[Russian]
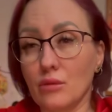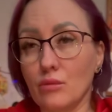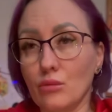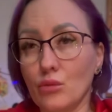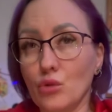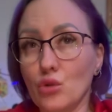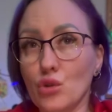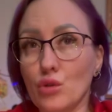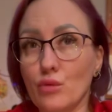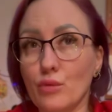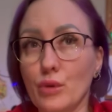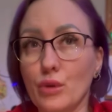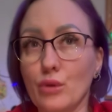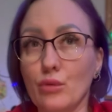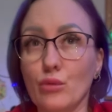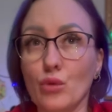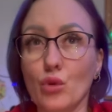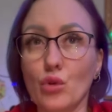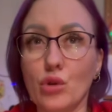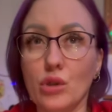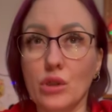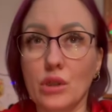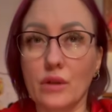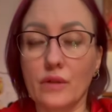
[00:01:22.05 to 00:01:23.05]
может быть,
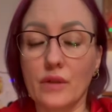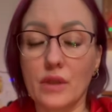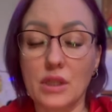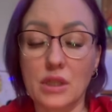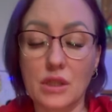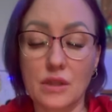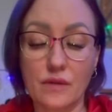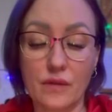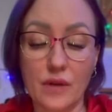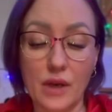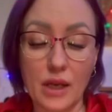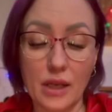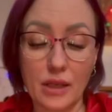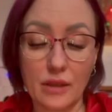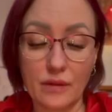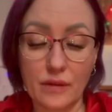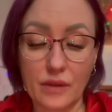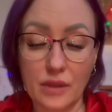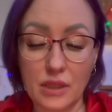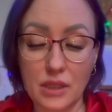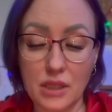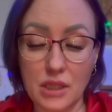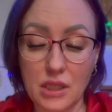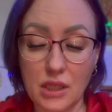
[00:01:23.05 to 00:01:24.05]
много на вас
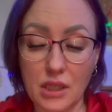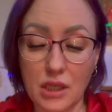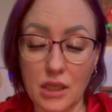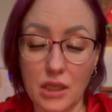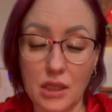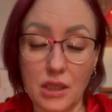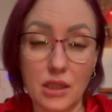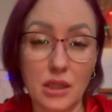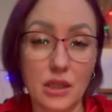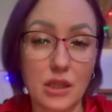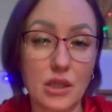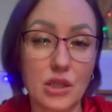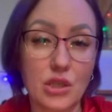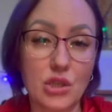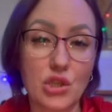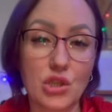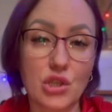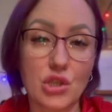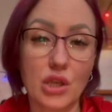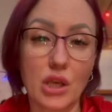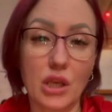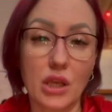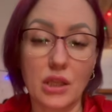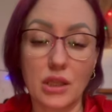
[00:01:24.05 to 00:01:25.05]
сваливается каких-то
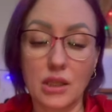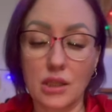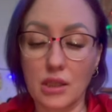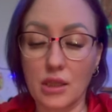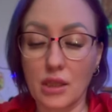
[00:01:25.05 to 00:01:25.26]
решений,